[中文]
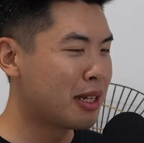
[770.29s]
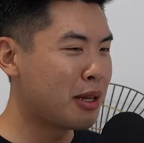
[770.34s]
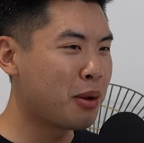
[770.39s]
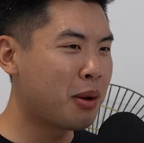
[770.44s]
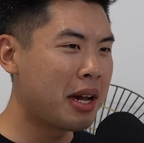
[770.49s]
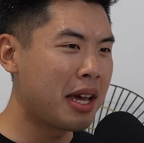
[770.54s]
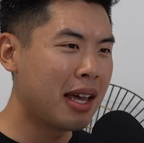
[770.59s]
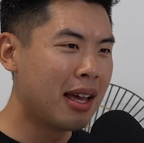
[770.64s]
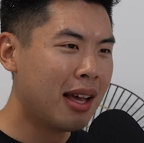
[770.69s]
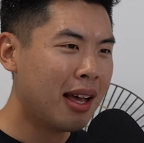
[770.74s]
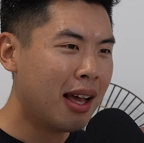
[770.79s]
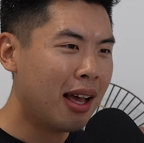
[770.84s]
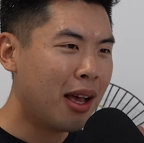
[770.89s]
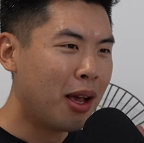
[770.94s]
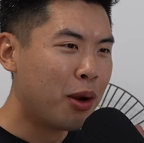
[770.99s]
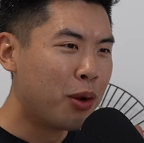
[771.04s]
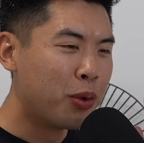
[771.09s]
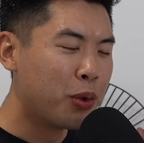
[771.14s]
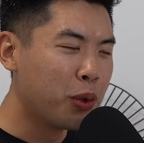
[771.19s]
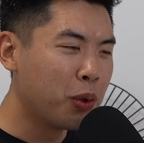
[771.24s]
因为
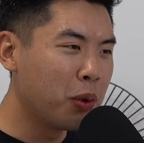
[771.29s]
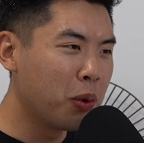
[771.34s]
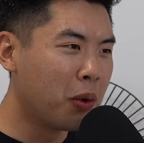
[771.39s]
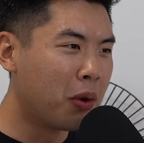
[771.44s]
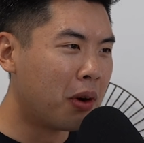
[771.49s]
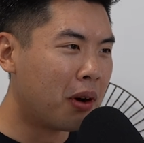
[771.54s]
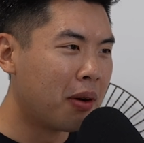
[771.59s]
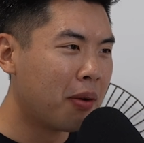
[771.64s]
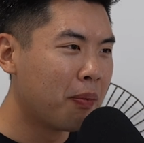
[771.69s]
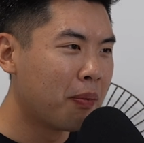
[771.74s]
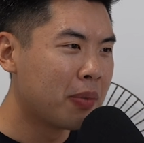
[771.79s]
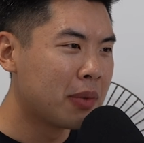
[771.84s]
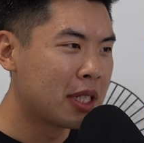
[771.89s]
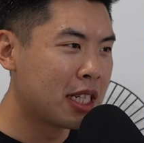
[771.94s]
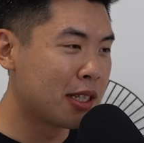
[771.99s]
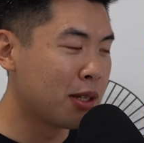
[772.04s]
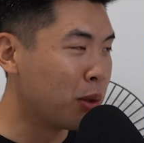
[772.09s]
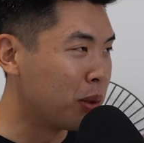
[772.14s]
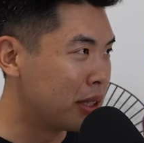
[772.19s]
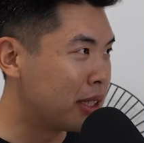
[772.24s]
如果
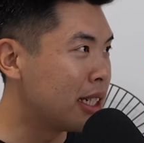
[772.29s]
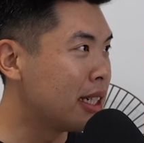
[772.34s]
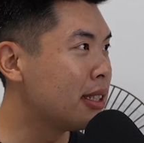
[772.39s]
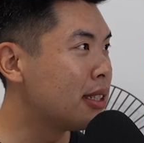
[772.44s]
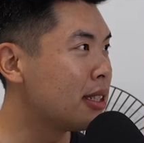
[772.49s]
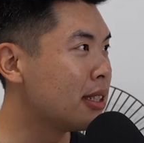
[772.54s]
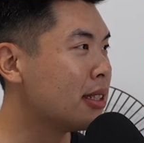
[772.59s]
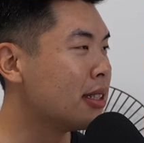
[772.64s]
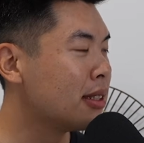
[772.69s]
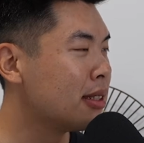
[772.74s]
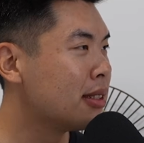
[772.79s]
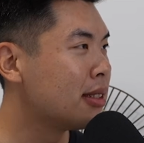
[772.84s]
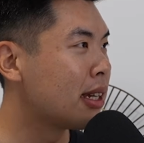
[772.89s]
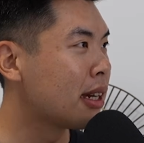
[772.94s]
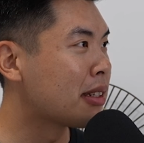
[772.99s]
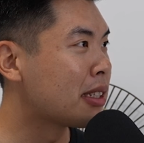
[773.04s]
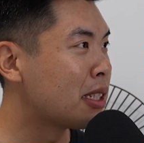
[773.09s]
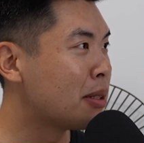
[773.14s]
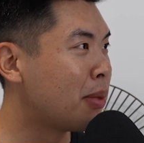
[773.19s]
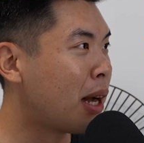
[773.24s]
这是我第一次
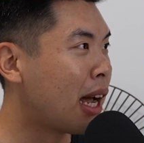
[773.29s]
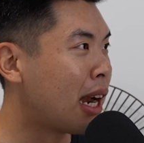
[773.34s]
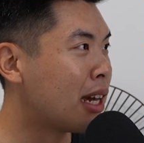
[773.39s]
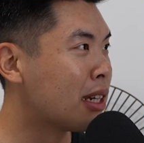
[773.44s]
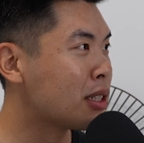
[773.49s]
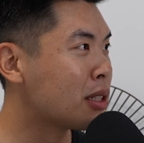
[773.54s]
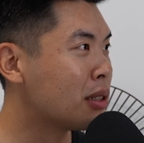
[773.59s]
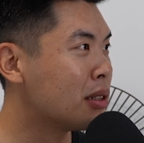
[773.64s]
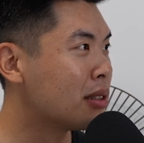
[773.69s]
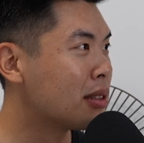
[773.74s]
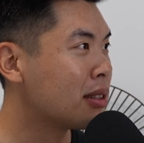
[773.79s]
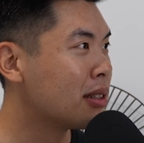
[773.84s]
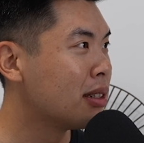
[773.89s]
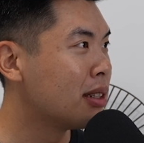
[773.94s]
尝试马拉松，